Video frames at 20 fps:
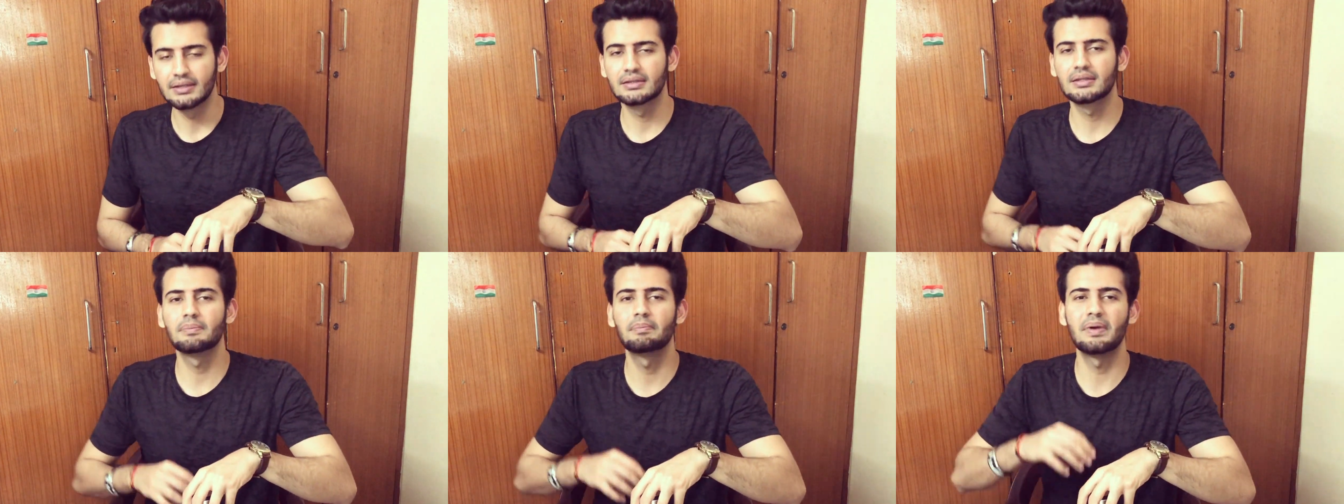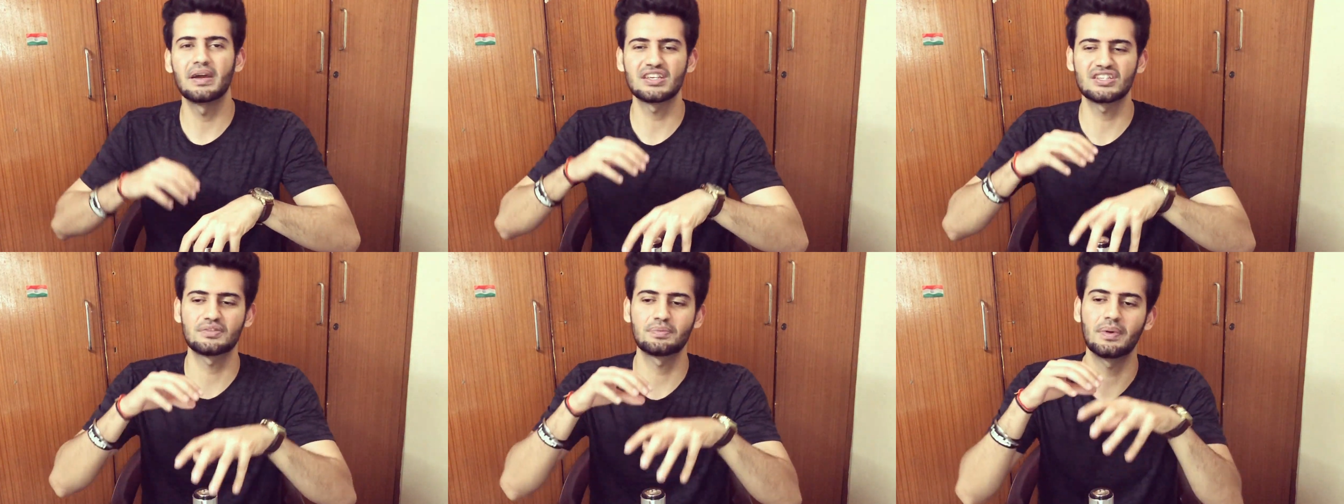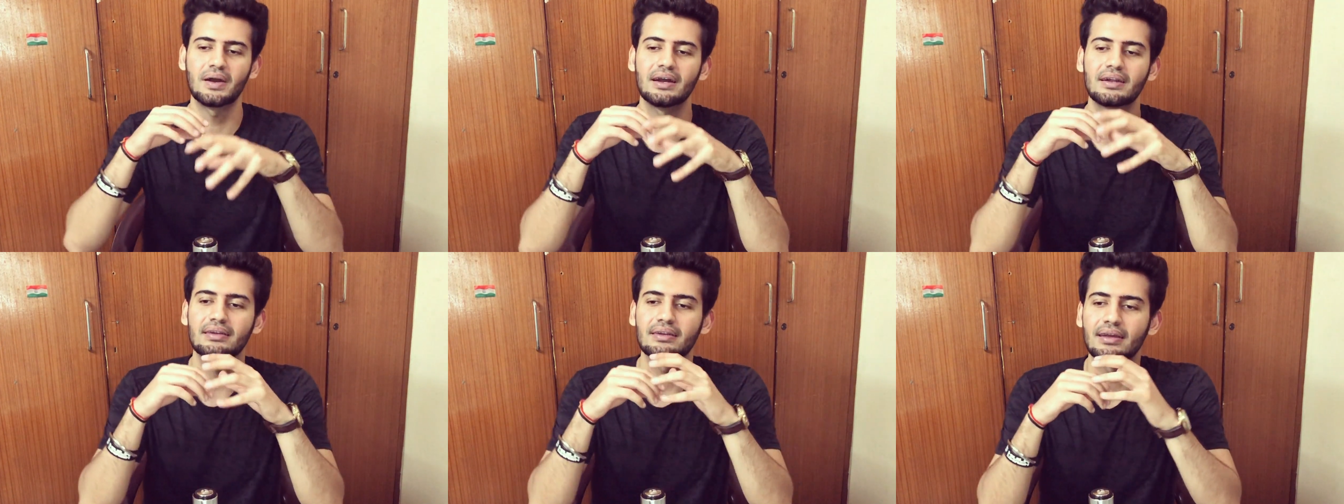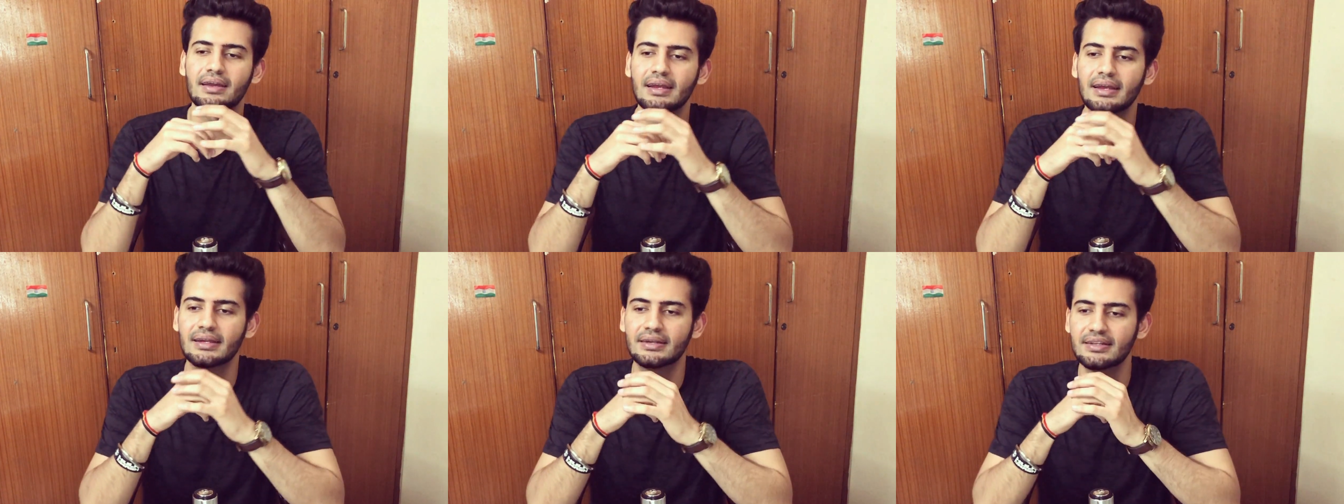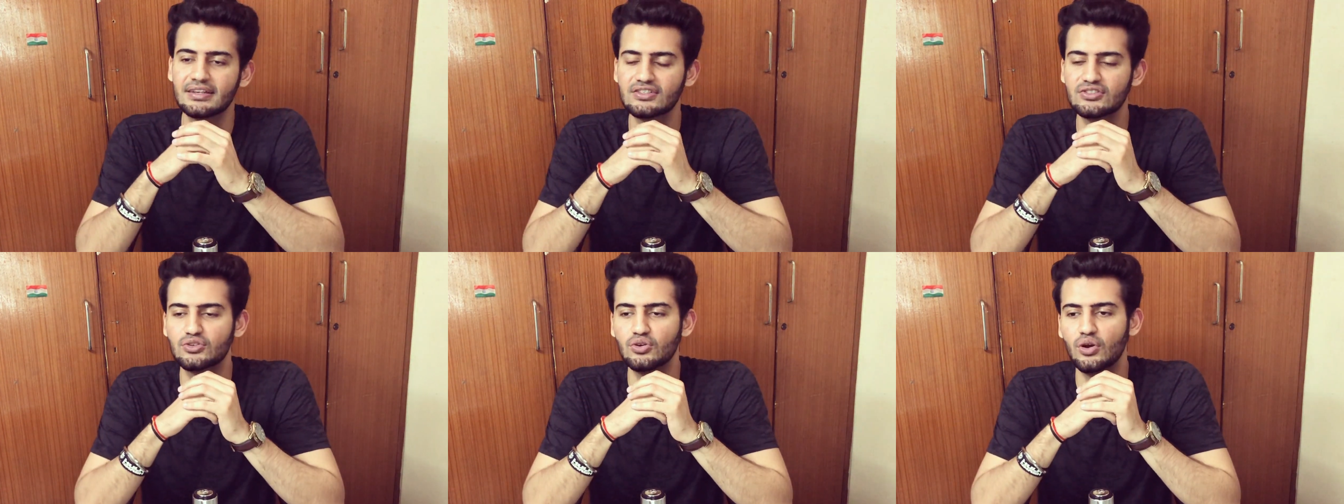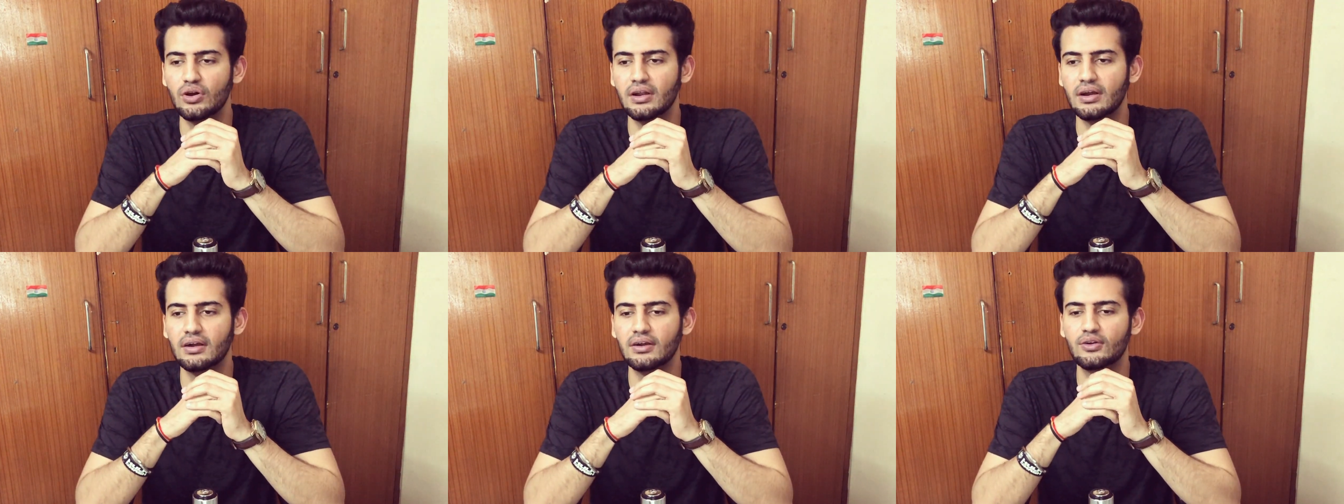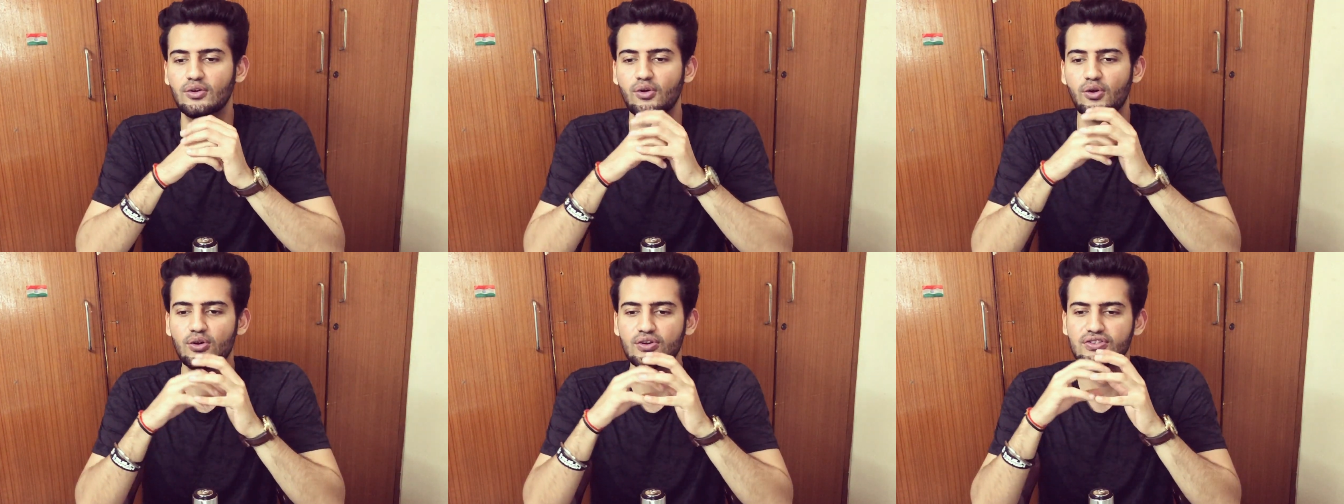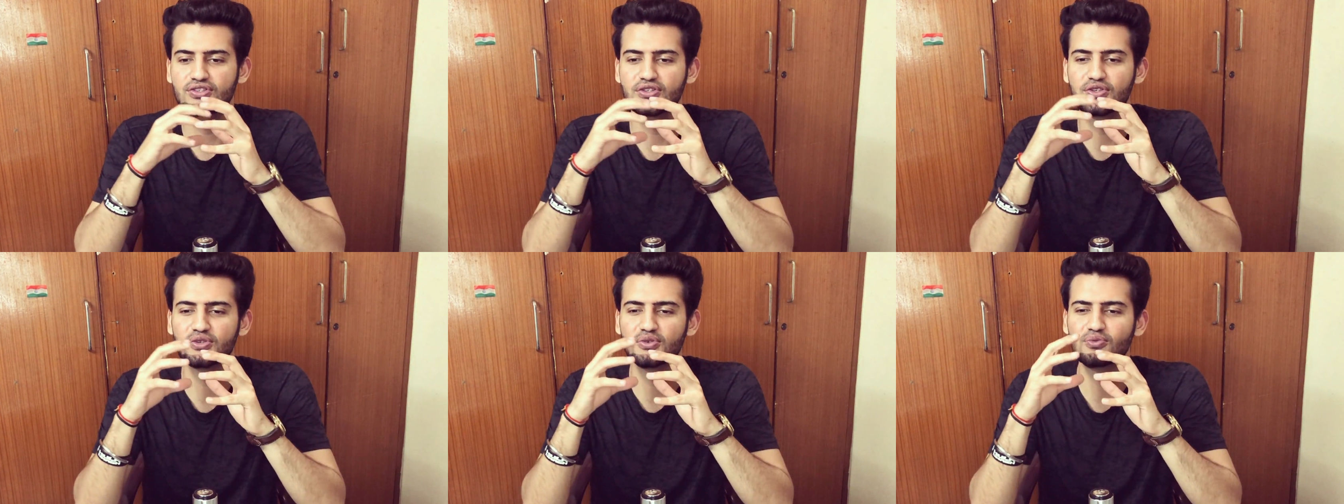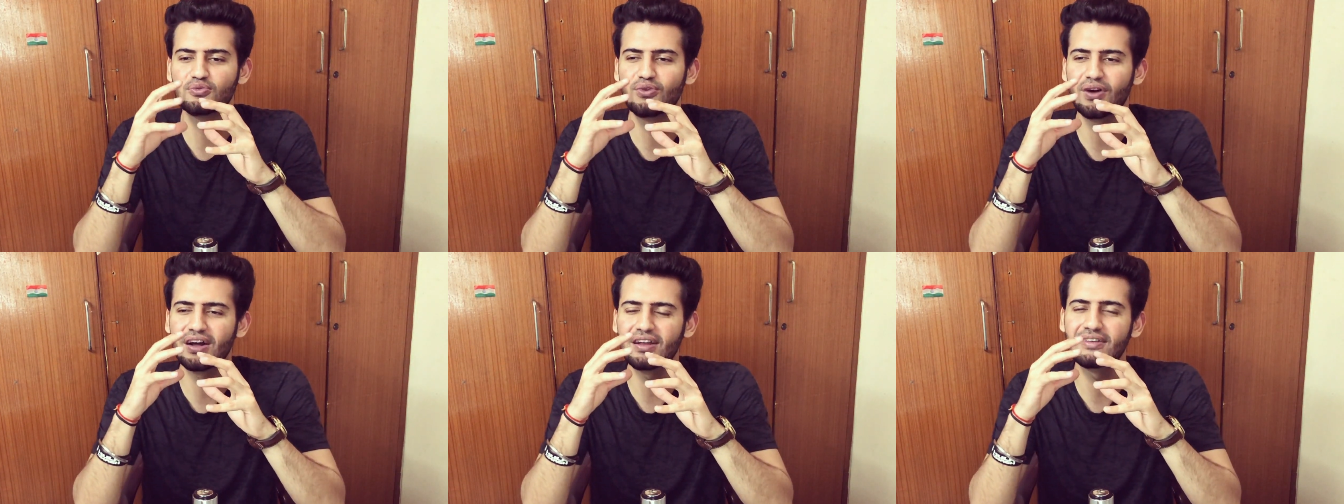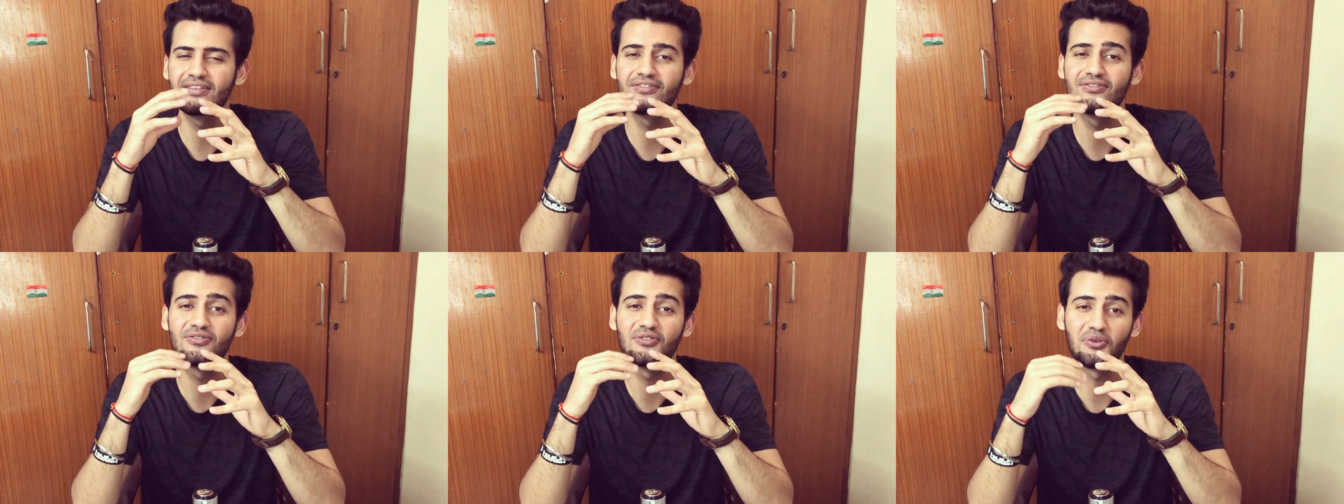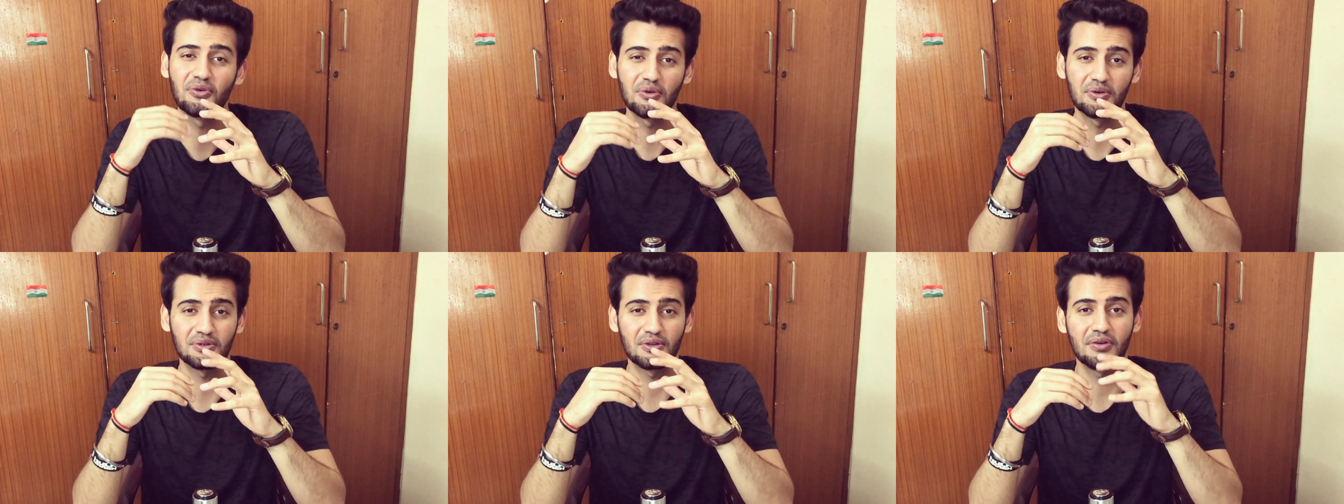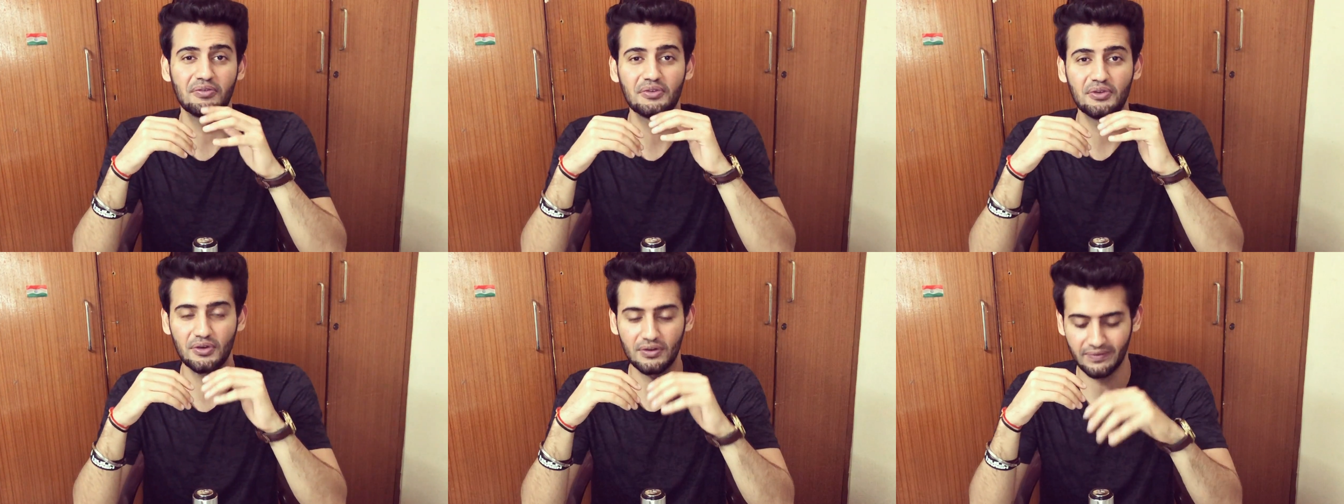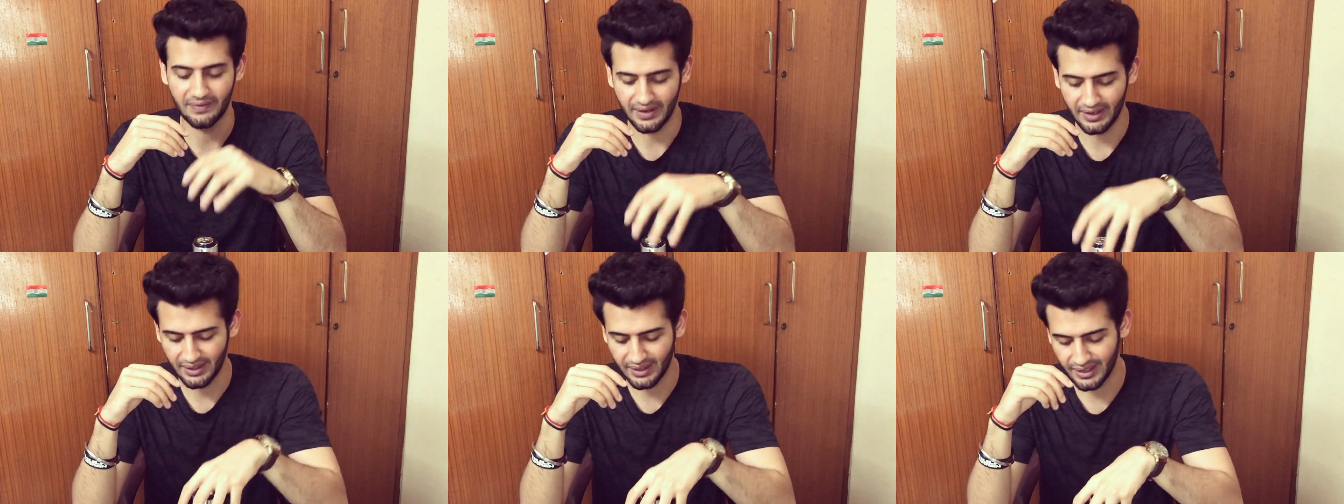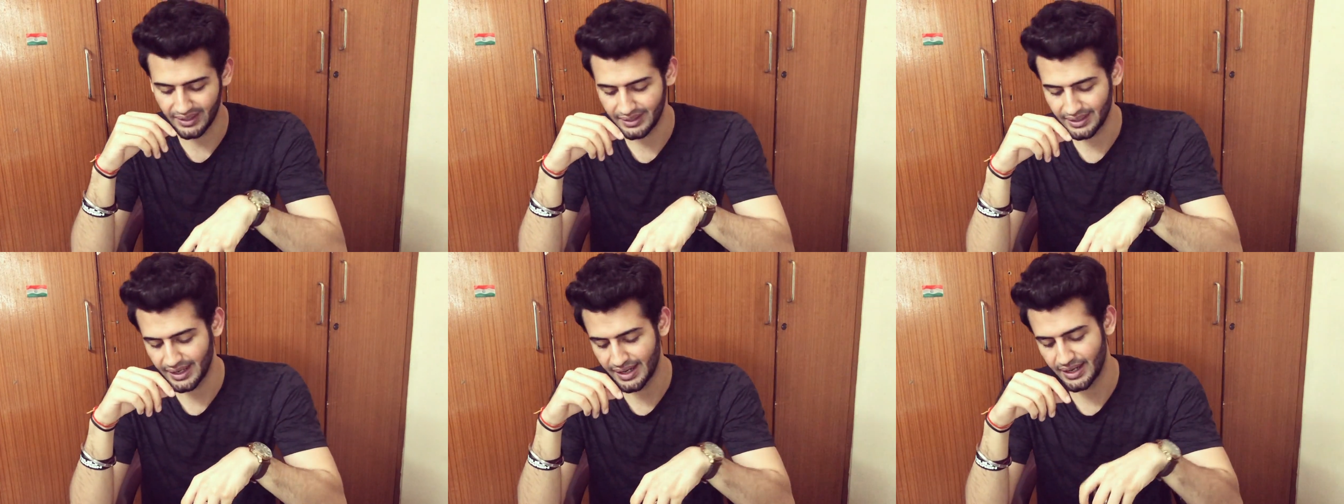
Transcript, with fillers: the best part it is gonna cost you one fourth of your Fahrenheit